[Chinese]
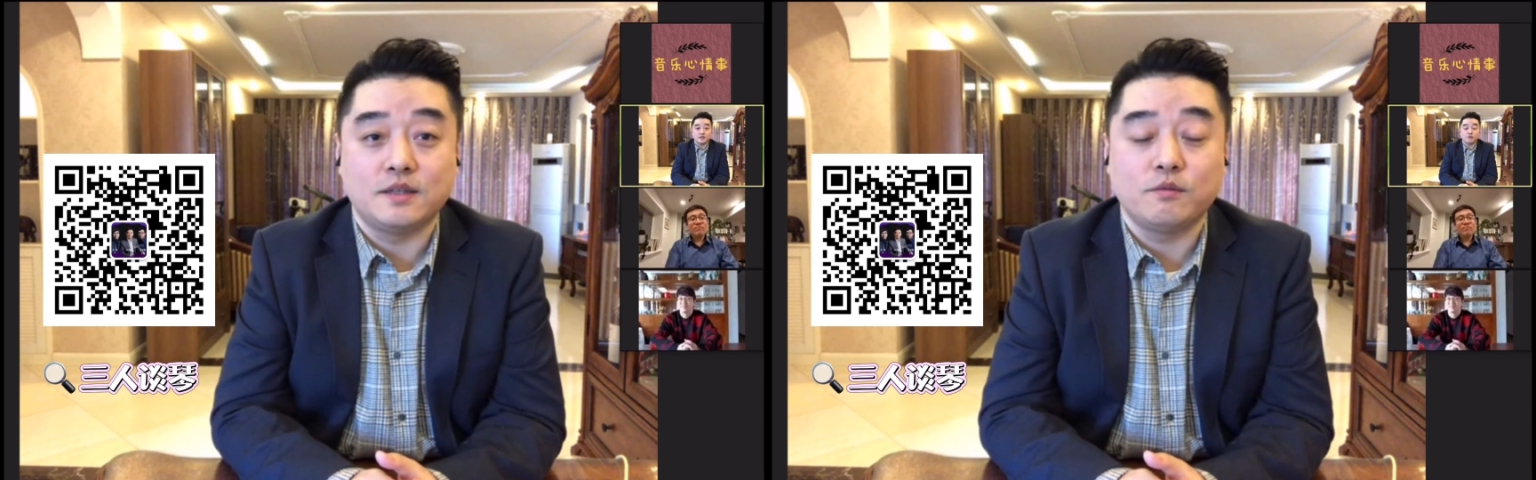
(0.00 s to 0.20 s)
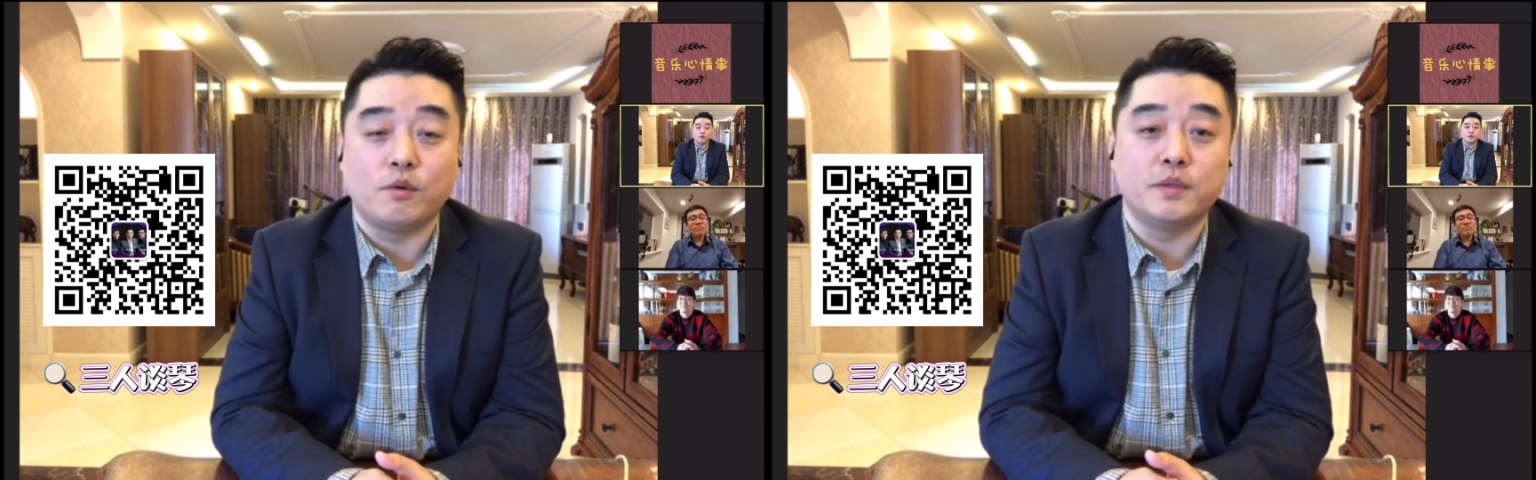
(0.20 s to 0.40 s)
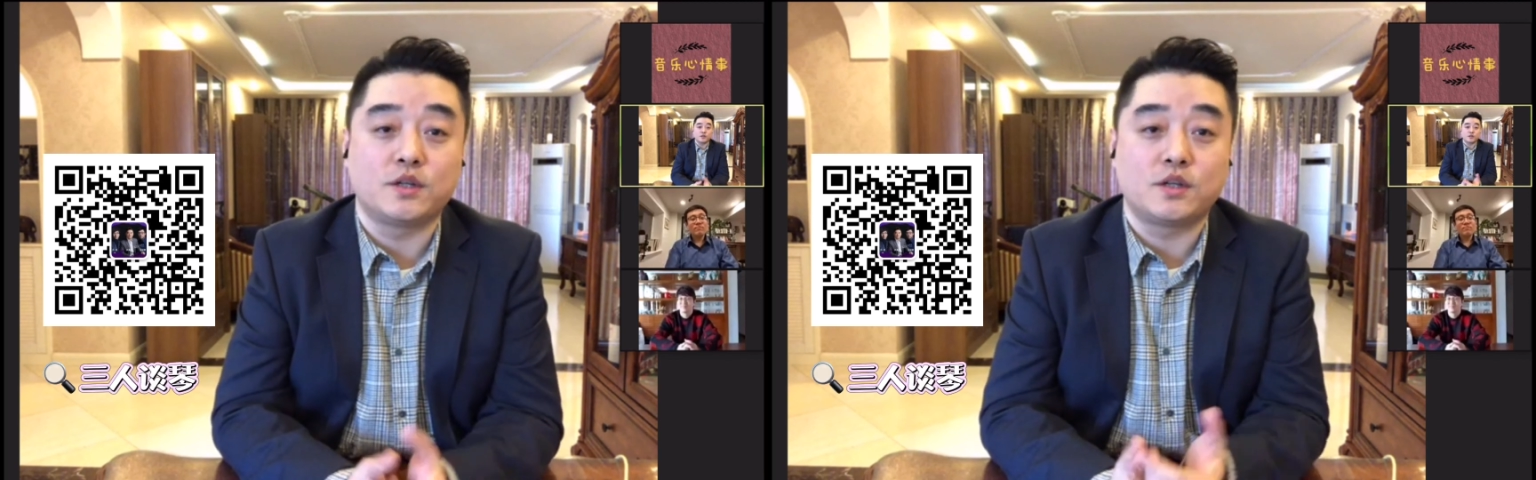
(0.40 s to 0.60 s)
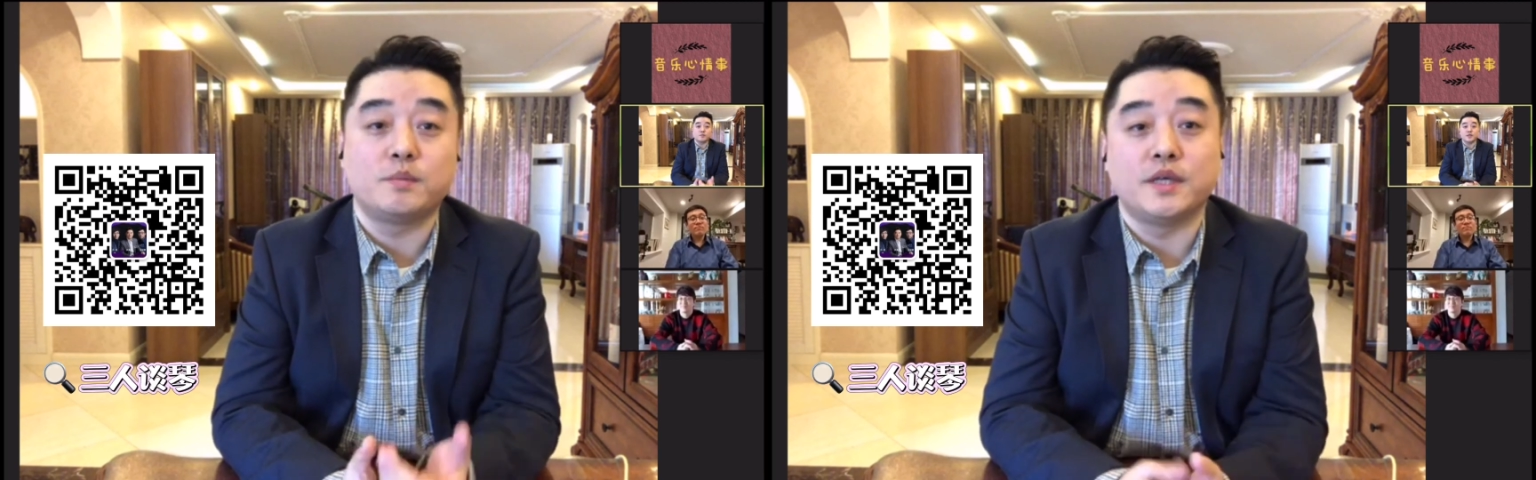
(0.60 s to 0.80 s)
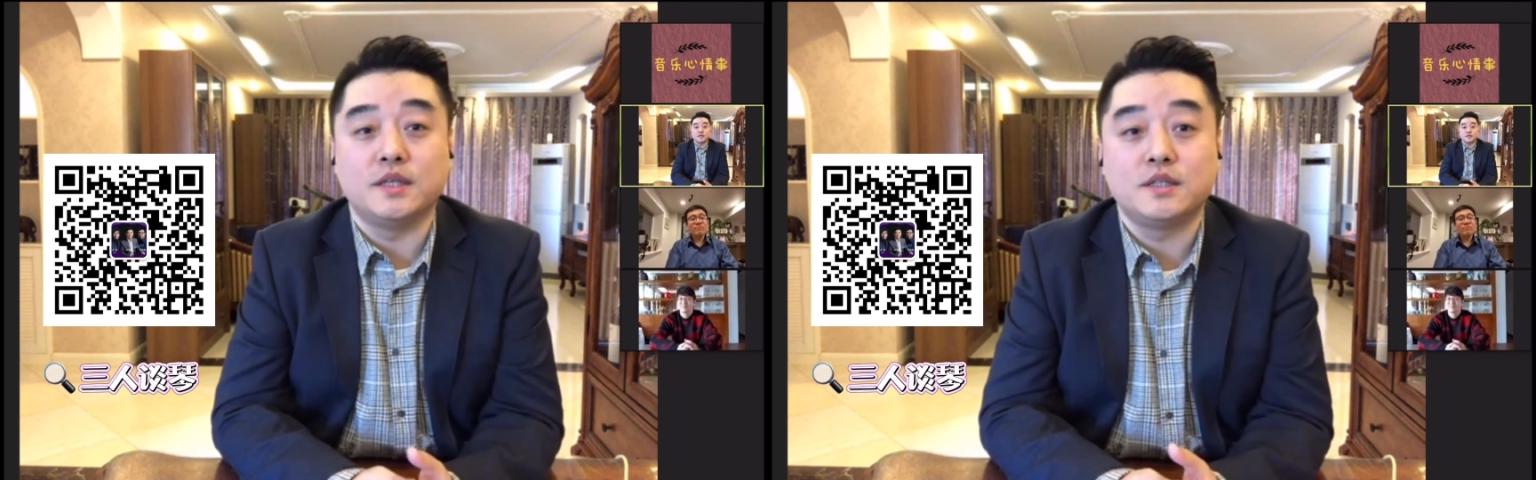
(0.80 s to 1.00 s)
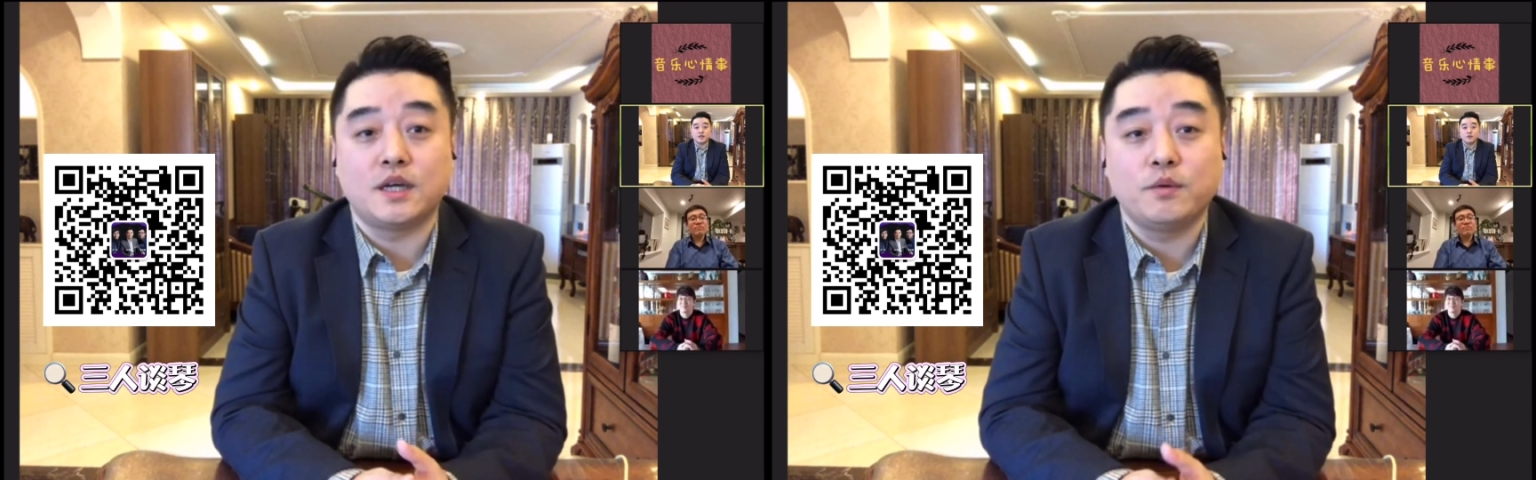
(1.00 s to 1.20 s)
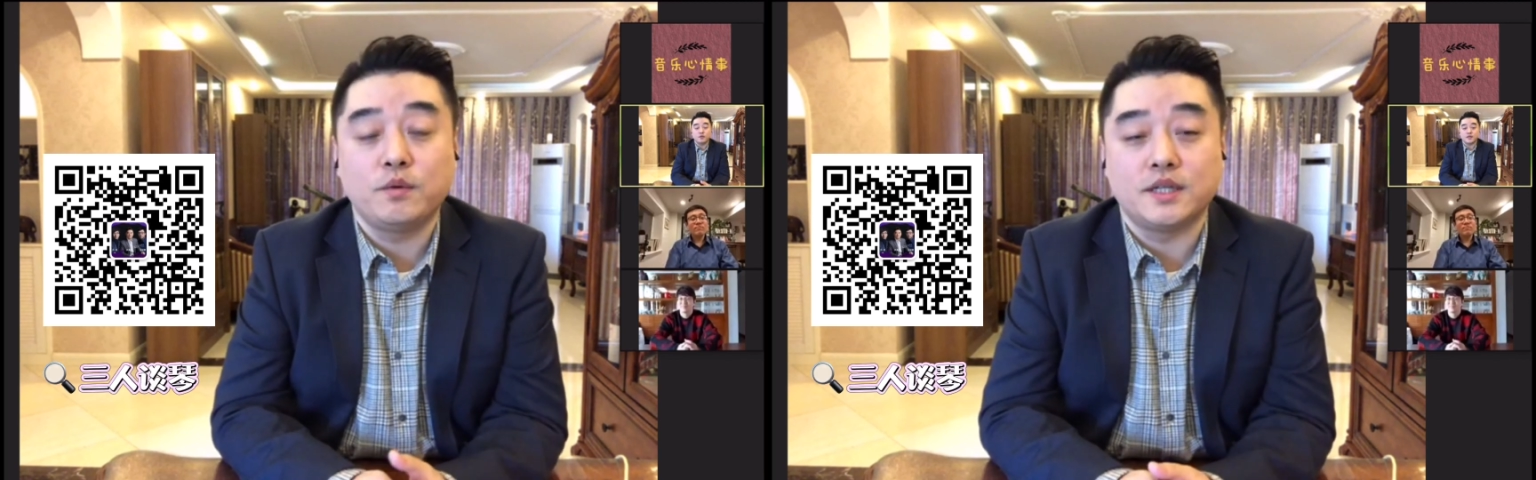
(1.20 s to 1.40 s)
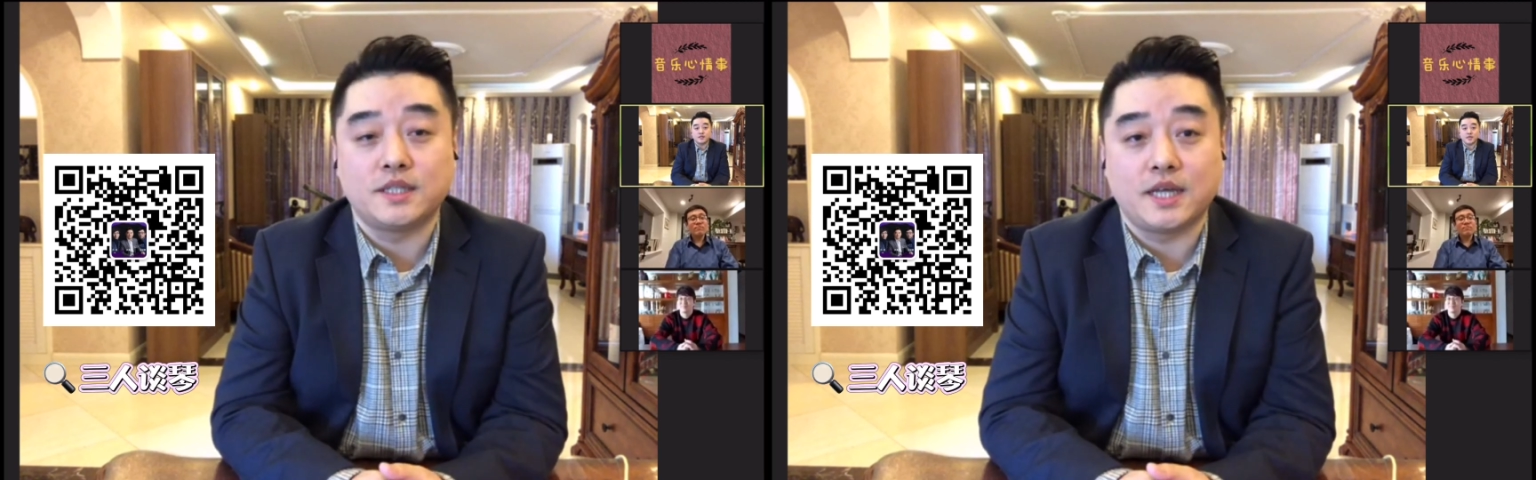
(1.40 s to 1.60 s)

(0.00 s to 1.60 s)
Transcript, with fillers: 我们的视频将会在